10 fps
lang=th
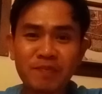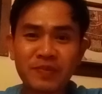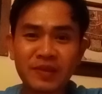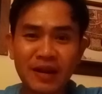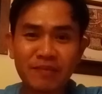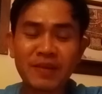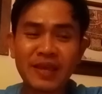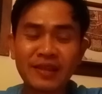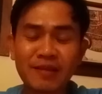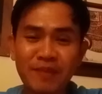17
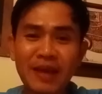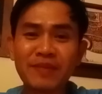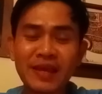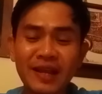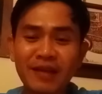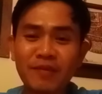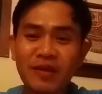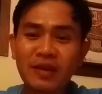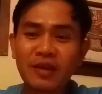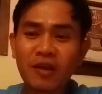ปี 18 ปีนะครับ
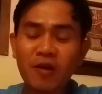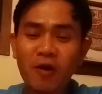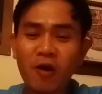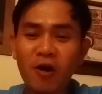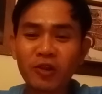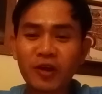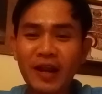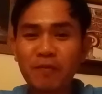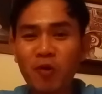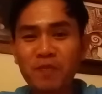ก็ตอน
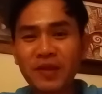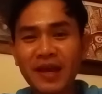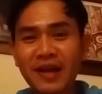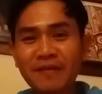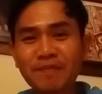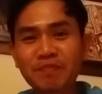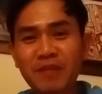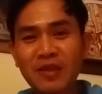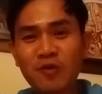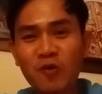นั้นผมเนี่ย
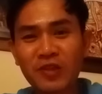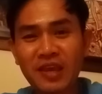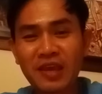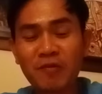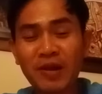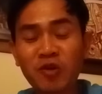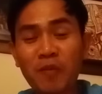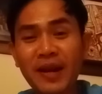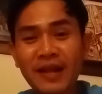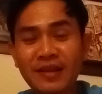มาอยู่ที่วัดส
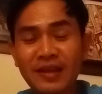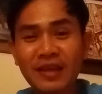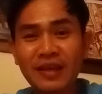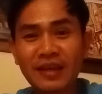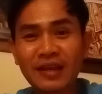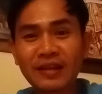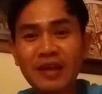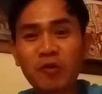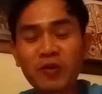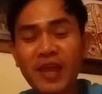มนัตที่
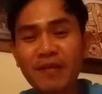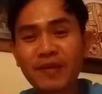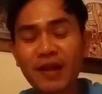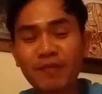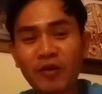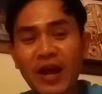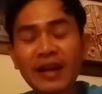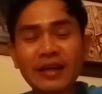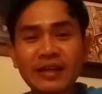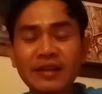ที่กรุงเทพนะครับ แถวนาง
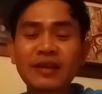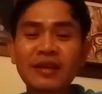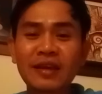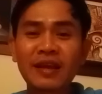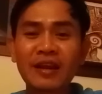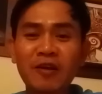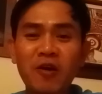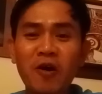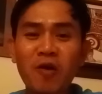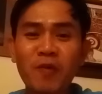เลิง แล้ว
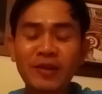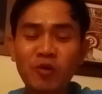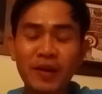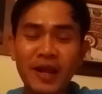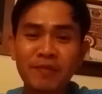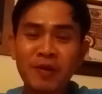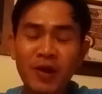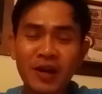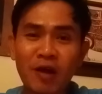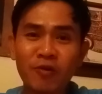ก็วัดสมนัตที่เป็น
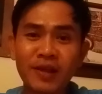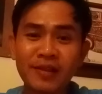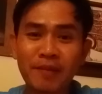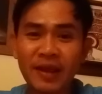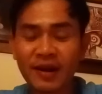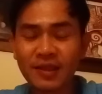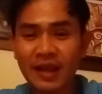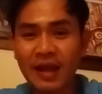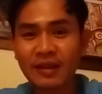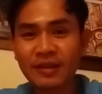วัดเก่าในสมัยรัช
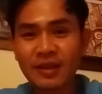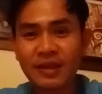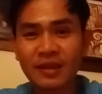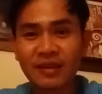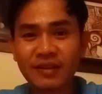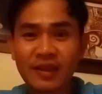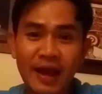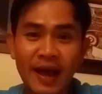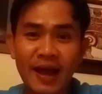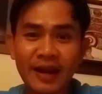กาลที่ที่
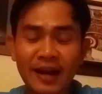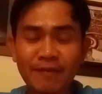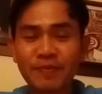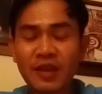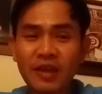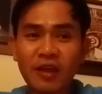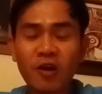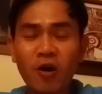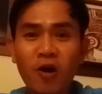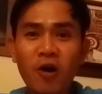5นะครับ
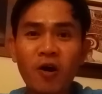ก็